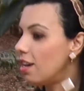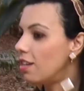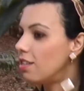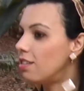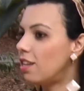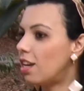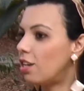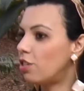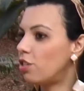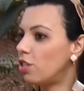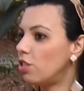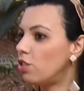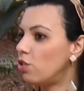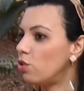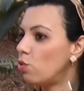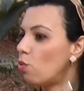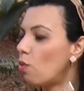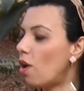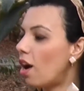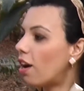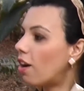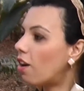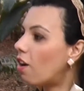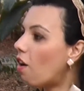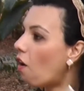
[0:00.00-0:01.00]
se a gente
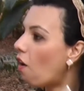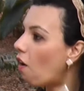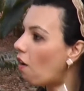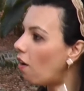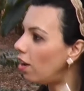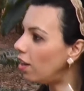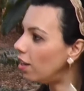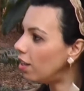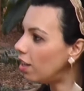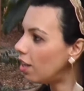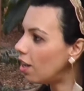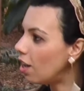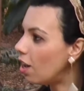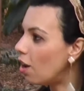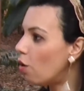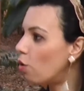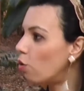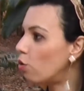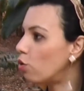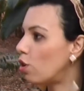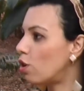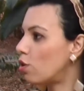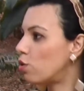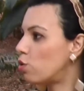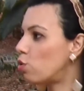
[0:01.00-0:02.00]
não acolhe
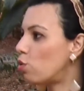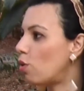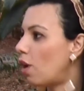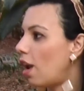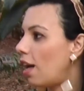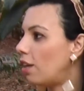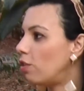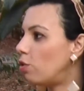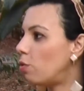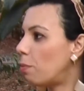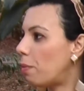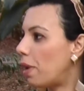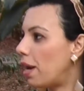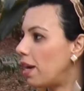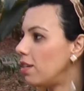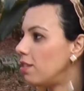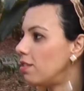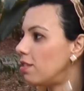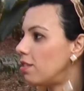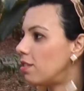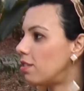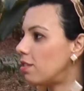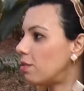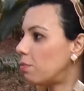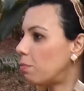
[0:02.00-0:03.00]
o nosso lado
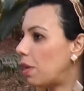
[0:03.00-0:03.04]
mais,